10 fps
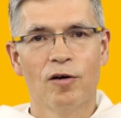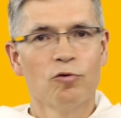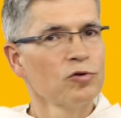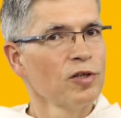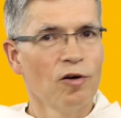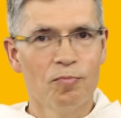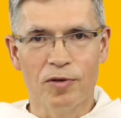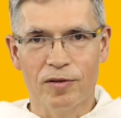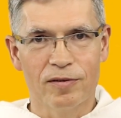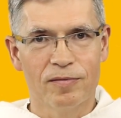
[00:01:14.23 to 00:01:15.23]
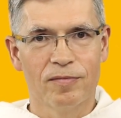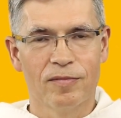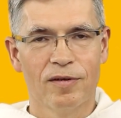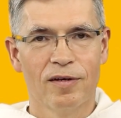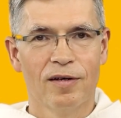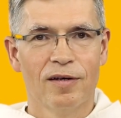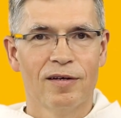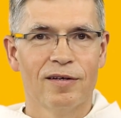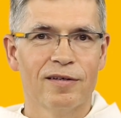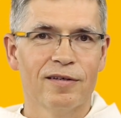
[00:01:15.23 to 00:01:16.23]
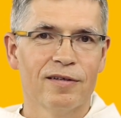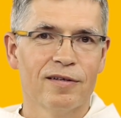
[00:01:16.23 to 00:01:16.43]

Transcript: Różnych opinii. Yy,